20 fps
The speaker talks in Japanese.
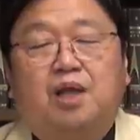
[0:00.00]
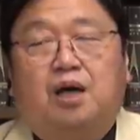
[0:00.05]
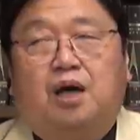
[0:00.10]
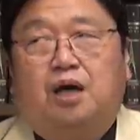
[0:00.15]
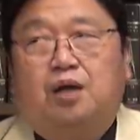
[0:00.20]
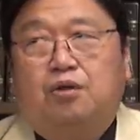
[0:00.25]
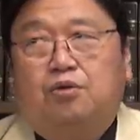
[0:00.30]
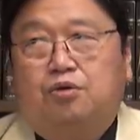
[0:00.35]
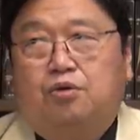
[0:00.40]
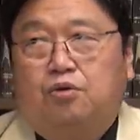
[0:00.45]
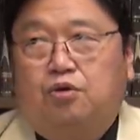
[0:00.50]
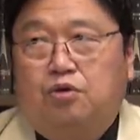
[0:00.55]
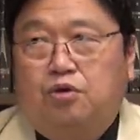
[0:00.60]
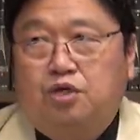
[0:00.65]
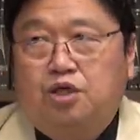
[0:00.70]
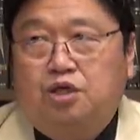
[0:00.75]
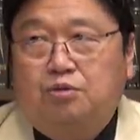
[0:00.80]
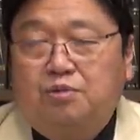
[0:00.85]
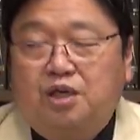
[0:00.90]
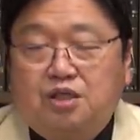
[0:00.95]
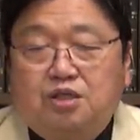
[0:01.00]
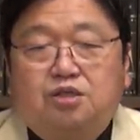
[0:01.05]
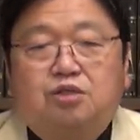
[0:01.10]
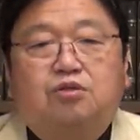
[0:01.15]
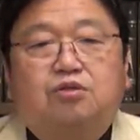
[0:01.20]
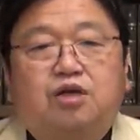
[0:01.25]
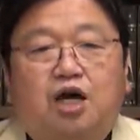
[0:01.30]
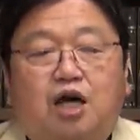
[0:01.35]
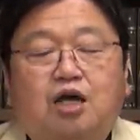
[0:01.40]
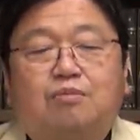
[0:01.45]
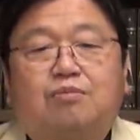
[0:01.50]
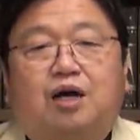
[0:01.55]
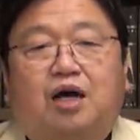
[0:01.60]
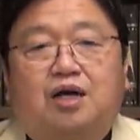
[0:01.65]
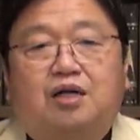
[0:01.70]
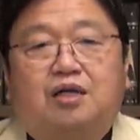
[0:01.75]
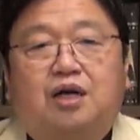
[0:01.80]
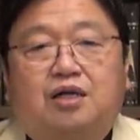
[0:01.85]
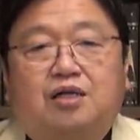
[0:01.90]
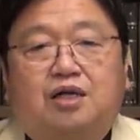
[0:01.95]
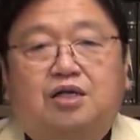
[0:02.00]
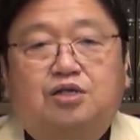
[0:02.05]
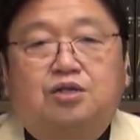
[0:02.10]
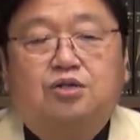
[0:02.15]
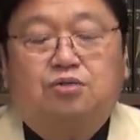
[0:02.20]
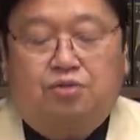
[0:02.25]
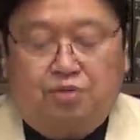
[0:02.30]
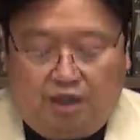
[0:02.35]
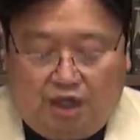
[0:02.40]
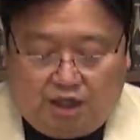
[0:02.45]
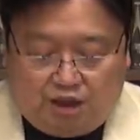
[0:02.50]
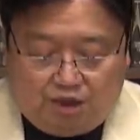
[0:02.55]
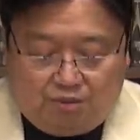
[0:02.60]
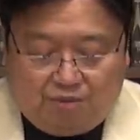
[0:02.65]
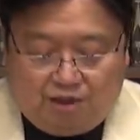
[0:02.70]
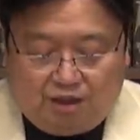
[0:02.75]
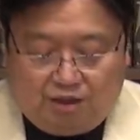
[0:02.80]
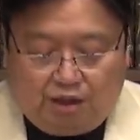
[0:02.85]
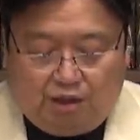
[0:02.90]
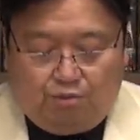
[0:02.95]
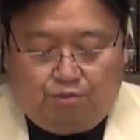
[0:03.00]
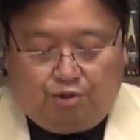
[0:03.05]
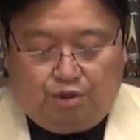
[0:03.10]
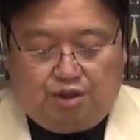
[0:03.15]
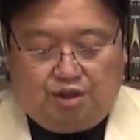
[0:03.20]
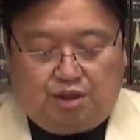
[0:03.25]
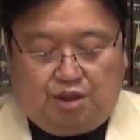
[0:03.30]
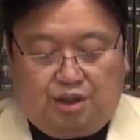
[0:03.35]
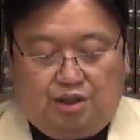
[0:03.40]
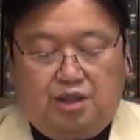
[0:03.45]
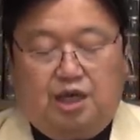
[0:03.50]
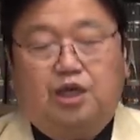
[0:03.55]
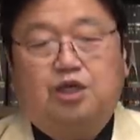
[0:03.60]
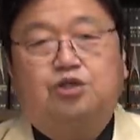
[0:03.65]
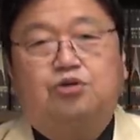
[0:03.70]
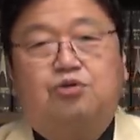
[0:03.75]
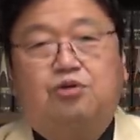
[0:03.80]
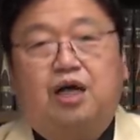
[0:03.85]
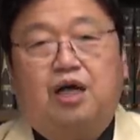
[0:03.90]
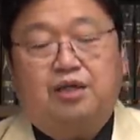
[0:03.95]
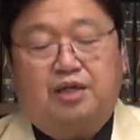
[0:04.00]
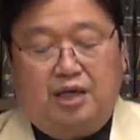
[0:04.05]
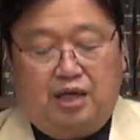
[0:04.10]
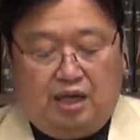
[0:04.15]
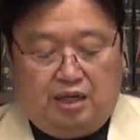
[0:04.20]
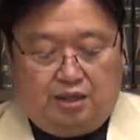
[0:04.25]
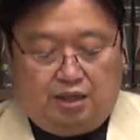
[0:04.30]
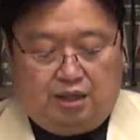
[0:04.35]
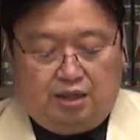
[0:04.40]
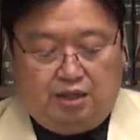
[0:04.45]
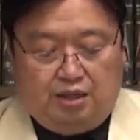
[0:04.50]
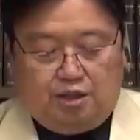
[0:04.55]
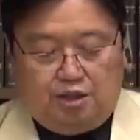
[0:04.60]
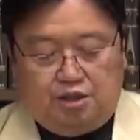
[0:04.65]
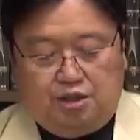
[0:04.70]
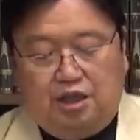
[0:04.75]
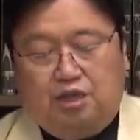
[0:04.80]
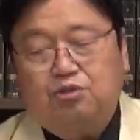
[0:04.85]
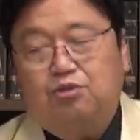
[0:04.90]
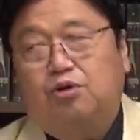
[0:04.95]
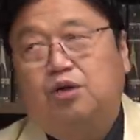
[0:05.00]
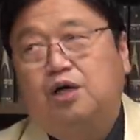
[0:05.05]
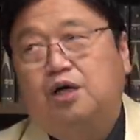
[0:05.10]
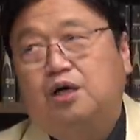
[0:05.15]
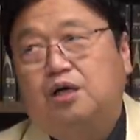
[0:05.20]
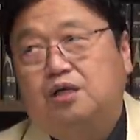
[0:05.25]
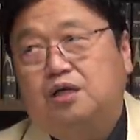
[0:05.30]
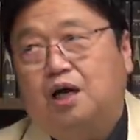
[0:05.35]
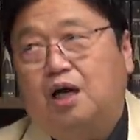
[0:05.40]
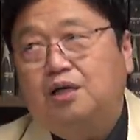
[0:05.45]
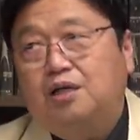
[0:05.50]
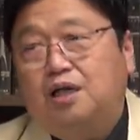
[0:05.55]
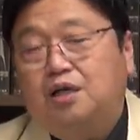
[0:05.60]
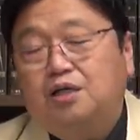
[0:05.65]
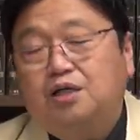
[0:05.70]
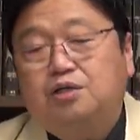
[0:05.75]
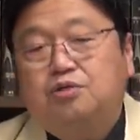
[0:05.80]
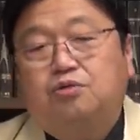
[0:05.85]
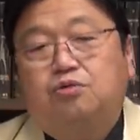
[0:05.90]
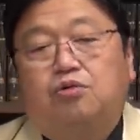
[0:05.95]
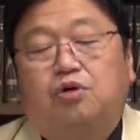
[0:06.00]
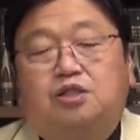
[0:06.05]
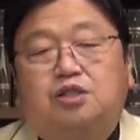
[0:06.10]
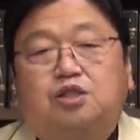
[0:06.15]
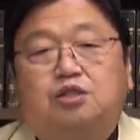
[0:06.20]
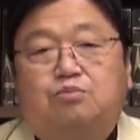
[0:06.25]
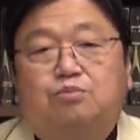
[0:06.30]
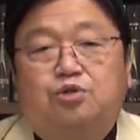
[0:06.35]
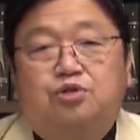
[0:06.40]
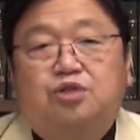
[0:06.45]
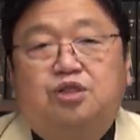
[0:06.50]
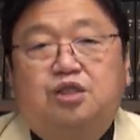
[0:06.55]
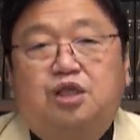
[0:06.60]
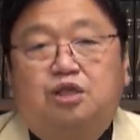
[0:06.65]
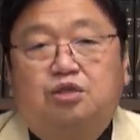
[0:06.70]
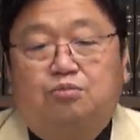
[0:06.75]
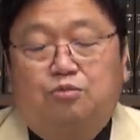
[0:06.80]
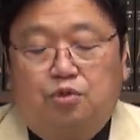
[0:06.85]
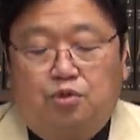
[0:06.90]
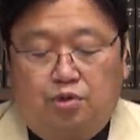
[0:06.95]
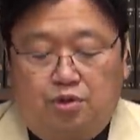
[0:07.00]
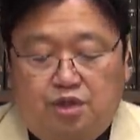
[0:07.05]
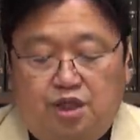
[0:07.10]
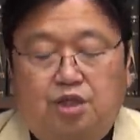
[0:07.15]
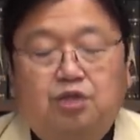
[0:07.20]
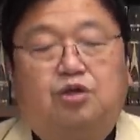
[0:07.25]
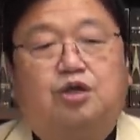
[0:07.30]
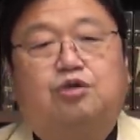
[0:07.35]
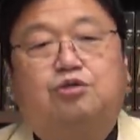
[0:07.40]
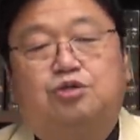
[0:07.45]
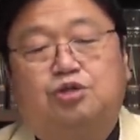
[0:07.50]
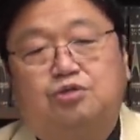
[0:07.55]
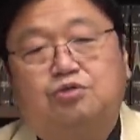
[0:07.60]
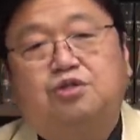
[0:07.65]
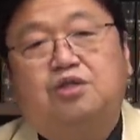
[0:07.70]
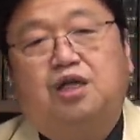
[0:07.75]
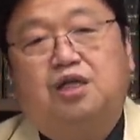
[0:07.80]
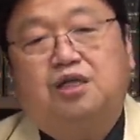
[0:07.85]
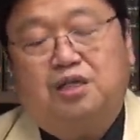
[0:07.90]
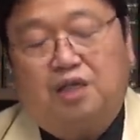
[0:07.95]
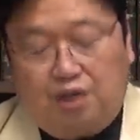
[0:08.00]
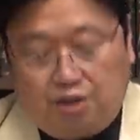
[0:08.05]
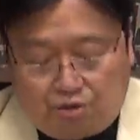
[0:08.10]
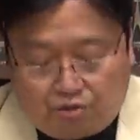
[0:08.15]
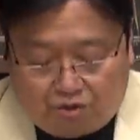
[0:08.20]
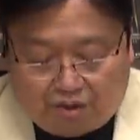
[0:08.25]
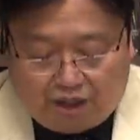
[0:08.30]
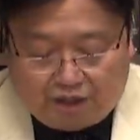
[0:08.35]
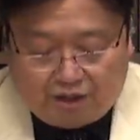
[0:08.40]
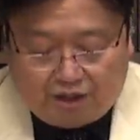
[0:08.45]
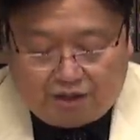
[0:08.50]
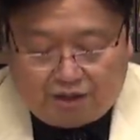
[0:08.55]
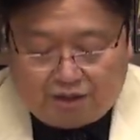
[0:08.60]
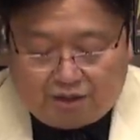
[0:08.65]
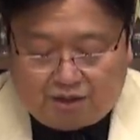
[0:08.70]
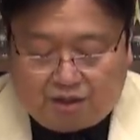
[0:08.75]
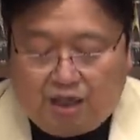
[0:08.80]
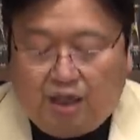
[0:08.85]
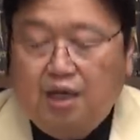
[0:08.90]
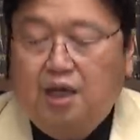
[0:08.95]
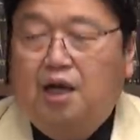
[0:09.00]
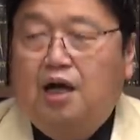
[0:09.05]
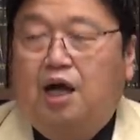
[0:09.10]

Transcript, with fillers: あの、鬼滅の刃が大体ストーリー始まったのもですね、大正元年あたりだし、あと、タイタニック号が沈没したのも1912年、大正元年ですね。